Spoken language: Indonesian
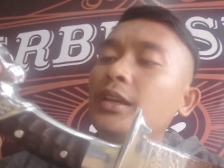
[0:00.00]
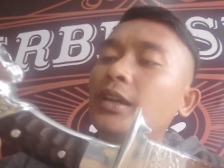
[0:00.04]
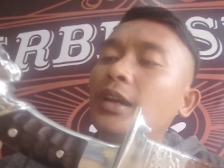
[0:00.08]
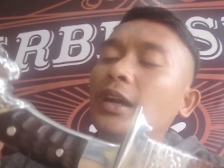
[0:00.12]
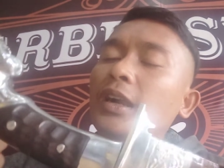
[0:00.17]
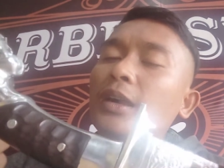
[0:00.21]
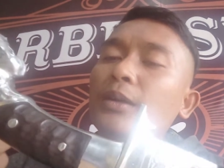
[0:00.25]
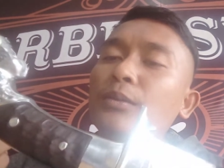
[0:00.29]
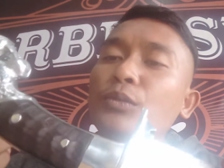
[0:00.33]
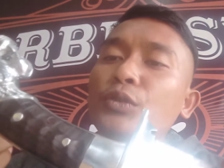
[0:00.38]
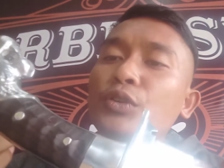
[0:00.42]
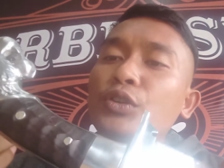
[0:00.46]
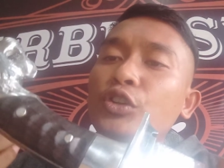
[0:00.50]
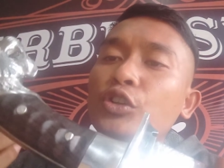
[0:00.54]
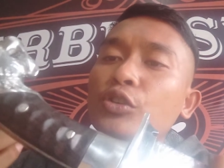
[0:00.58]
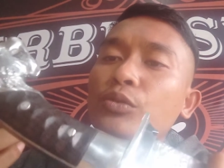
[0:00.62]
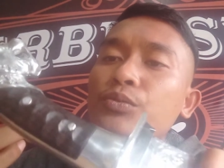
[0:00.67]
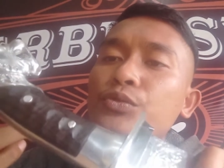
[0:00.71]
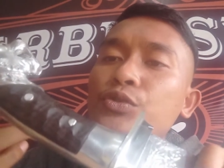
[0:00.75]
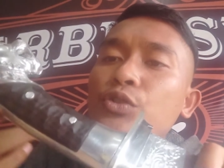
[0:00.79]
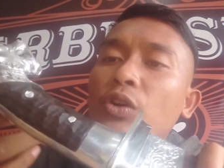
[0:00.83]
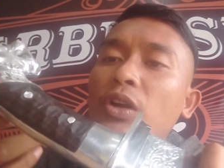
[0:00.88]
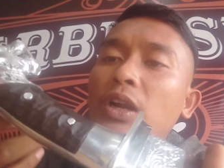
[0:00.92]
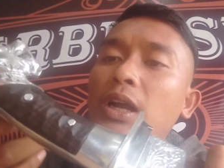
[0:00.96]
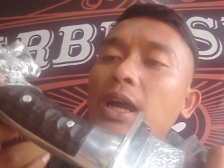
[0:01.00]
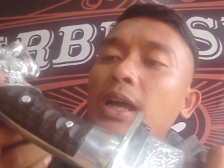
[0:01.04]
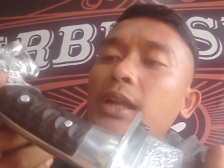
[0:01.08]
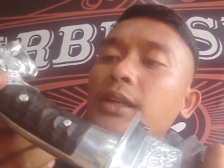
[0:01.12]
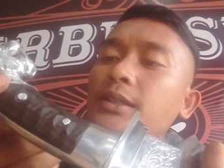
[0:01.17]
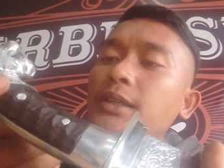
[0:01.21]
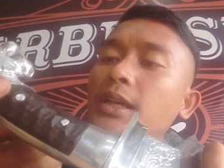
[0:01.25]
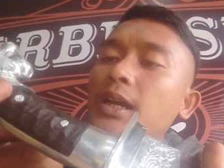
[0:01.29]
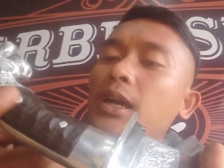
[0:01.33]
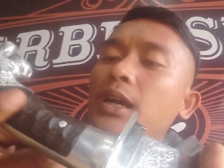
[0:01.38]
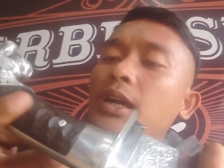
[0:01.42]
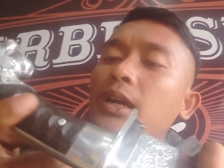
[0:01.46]
aluminium coran
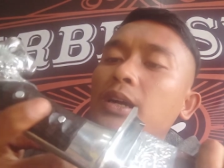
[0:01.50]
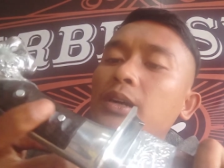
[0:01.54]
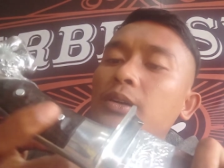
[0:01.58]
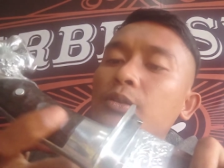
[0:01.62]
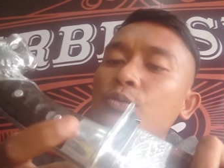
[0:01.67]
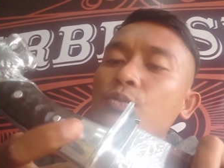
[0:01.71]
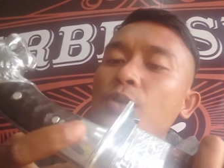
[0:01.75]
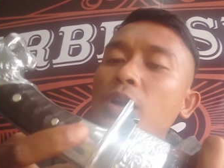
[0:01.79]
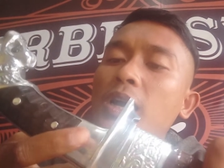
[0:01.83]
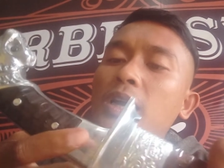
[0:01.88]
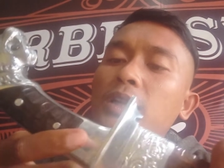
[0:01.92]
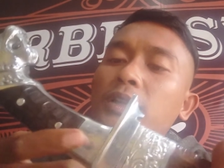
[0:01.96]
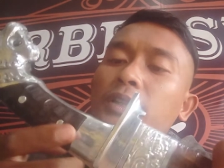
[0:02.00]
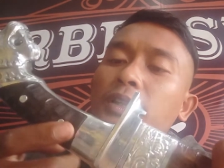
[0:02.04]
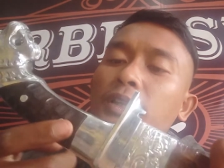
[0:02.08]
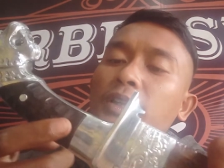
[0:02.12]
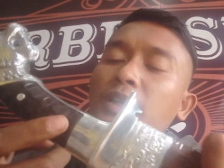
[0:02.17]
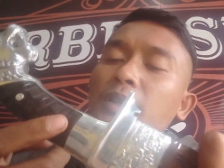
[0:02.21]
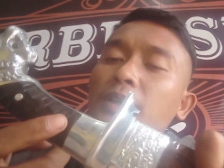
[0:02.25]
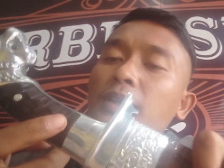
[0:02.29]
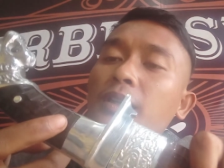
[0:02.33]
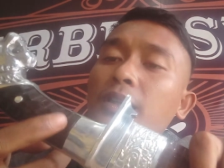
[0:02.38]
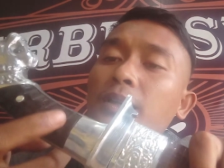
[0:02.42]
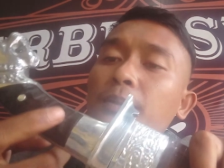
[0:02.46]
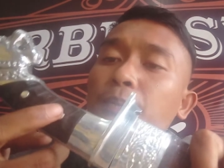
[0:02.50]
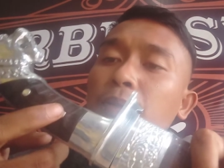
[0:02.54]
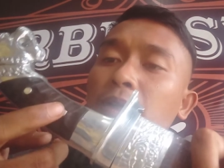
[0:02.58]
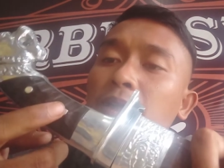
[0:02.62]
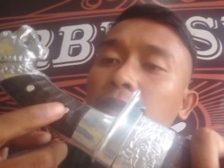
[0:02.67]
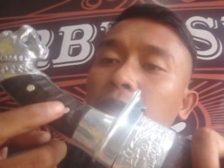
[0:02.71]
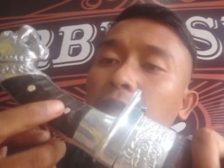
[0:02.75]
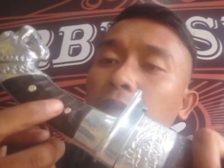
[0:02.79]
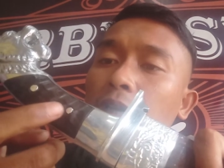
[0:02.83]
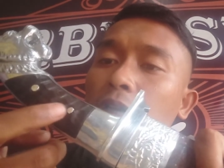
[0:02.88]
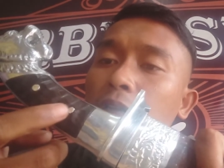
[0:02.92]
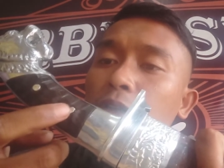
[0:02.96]
ya watt ini
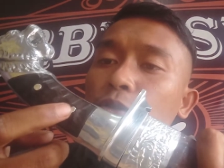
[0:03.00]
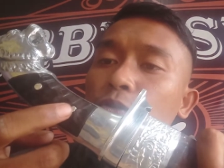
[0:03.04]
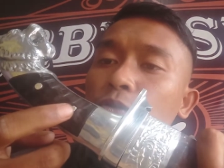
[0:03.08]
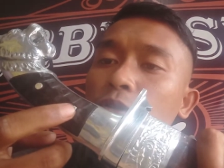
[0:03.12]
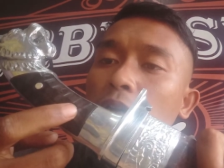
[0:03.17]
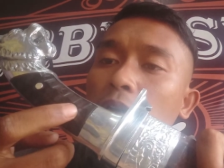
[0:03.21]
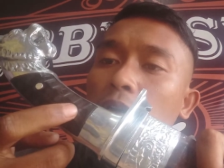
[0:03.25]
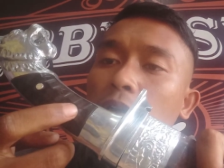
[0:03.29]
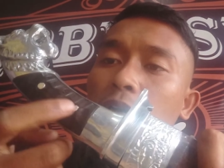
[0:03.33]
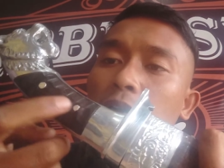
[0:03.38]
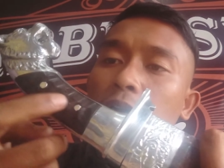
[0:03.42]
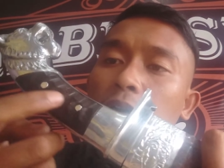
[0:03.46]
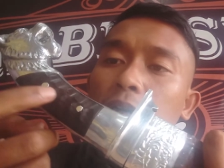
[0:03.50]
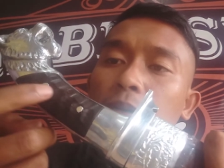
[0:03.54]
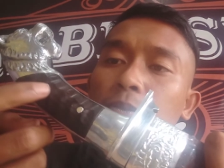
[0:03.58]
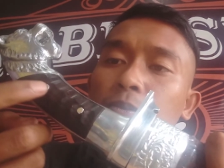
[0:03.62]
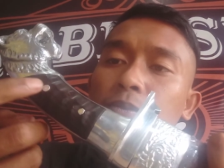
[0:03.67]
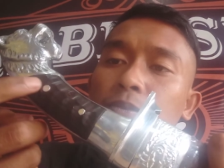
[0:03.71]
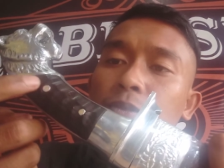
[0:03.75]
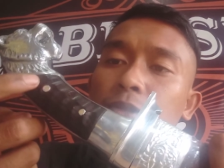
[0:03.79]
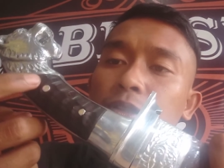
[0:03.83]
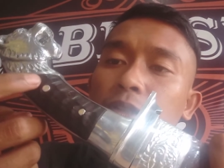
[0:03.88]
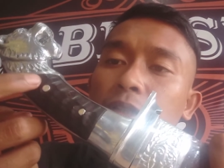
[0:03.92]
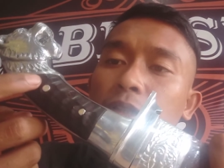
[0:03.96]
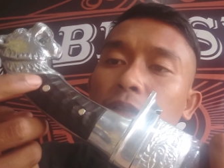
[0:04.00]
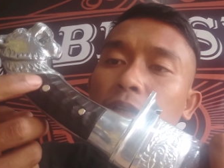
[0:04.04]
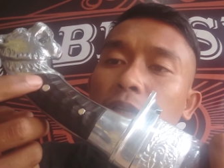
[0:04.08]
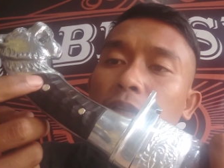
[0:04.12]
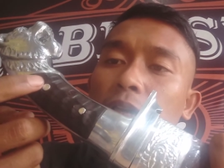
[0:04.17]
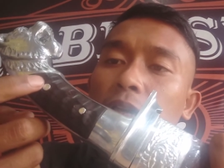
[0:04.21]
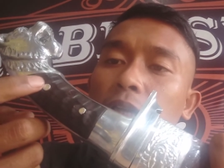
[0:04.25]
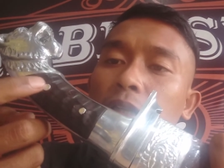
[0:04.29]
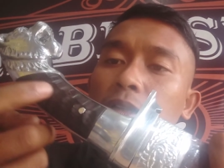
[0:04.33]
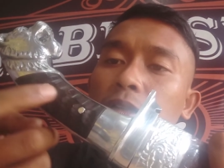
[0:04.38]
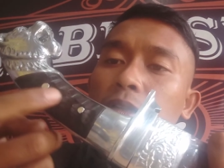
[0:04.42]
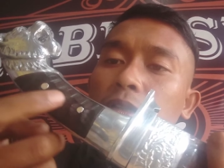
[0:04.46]
pentengan juga ada bisa
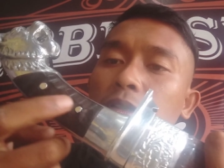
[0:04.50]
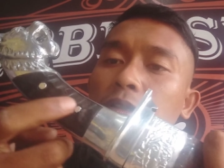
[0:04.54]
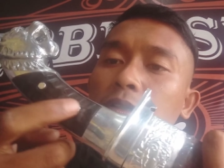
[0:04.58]
dilihat